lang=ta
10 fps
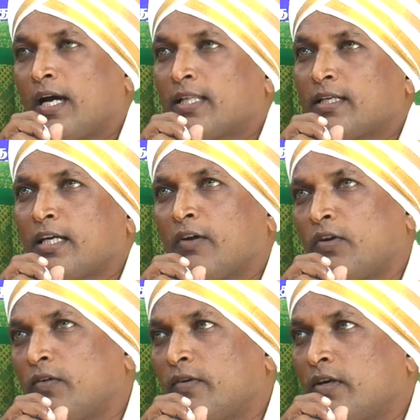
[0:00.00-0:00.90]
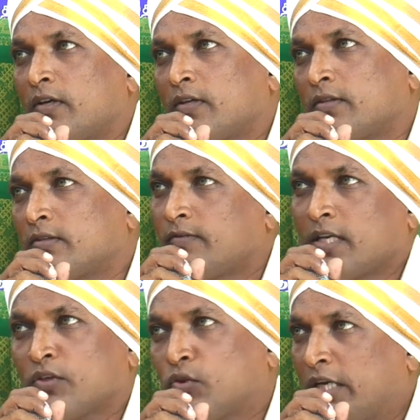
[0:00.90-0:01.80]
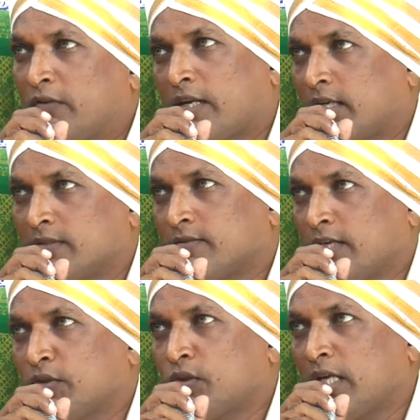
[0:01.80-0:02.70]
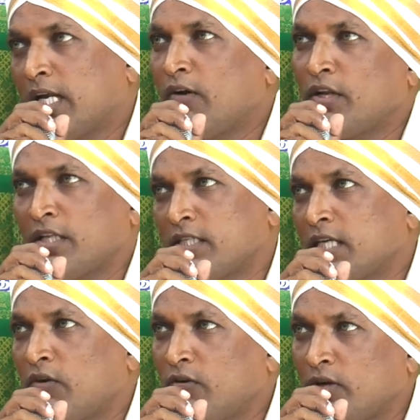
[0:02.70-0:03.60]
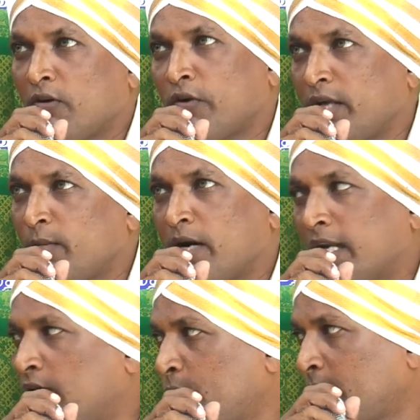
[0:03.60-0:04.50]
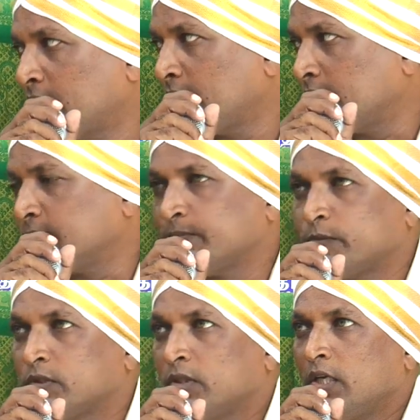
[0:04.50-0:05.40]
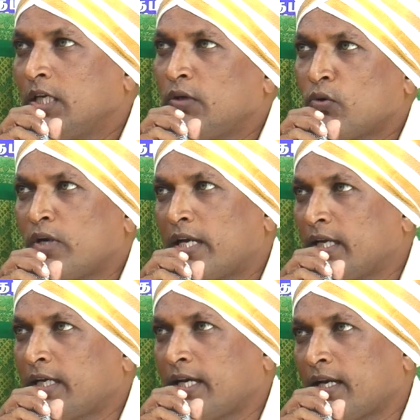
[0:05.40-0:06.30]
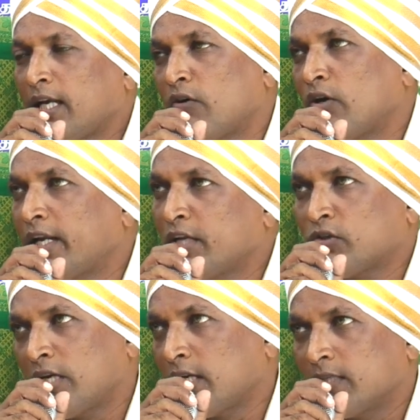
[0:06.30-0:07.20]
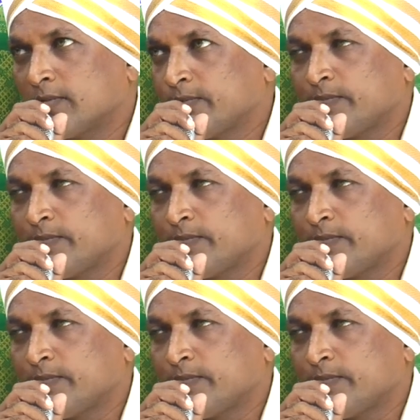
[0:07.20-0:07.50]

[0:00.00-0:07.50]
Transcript: அதற்கு அவர் விளக்கம் சொல்லிட்டு வரார் விளக்கம் சொல்லார்னா அவருக்கு தெரிஞ்சு அவர் அவருடைய பாணியில் அவர் பேசுகிறார் இவரும் நிறைய கேட்குறாரு அவரும் நிறைய சொல்கிறார்